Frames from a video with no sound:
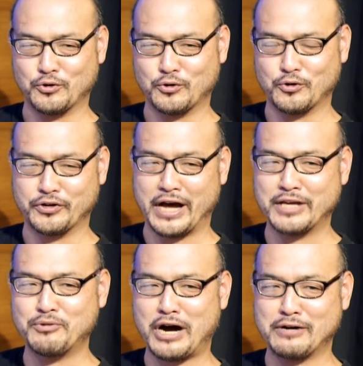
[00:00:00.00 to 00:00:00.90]

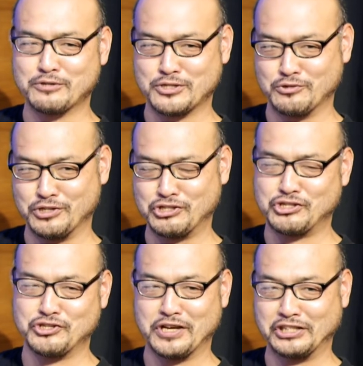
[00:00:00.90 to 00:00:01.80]
ライブハウスに
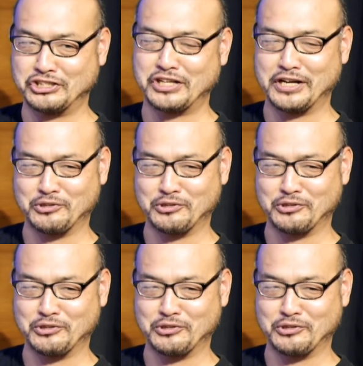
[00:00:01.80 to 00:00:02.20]
出演したいと